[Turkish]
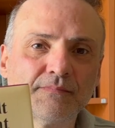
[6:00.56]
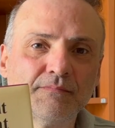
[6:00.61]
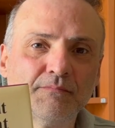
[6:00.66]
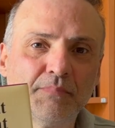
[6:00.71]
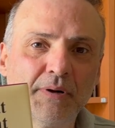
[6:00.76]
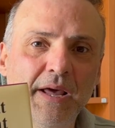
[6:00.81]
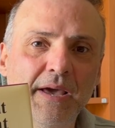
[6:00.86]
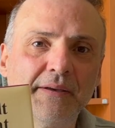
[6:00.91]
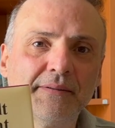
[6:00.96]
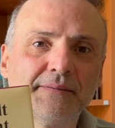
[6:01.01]

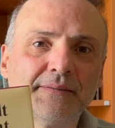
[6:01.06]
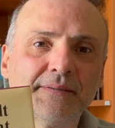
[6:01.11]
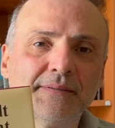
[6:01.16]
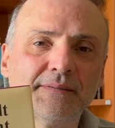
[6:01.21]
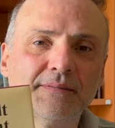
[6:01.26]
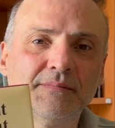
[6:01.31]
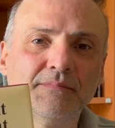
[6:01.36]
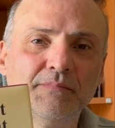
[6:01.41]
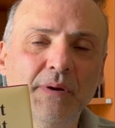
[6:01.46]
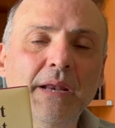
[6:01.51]
Brett
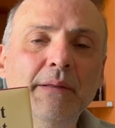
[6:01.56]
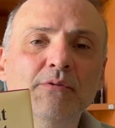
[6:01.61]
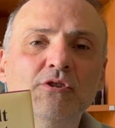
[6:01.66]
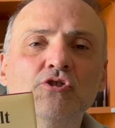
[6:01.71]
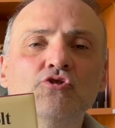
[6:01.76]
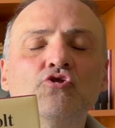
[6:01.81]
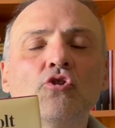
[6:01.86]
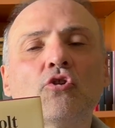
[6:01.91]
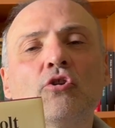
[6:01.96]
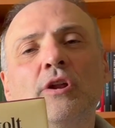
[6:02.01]
benim
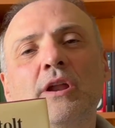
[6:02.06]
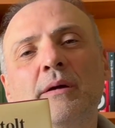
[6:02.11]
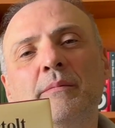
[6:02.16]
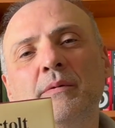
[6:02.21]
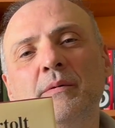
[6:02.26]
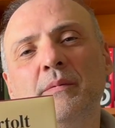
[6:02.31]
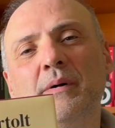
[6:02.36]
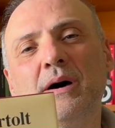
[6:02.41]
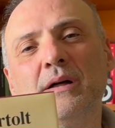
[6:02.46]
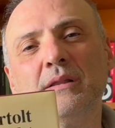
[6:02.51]
için çok
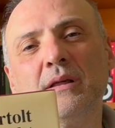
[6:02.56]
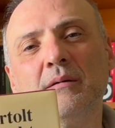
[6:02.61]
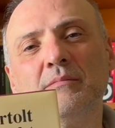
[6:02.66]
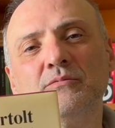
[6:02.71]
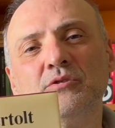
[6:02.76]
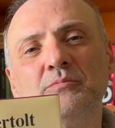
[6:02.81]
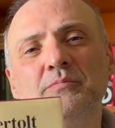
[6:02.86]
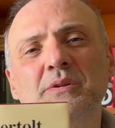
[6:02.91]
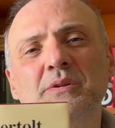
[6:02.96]
önemli bir adamdır.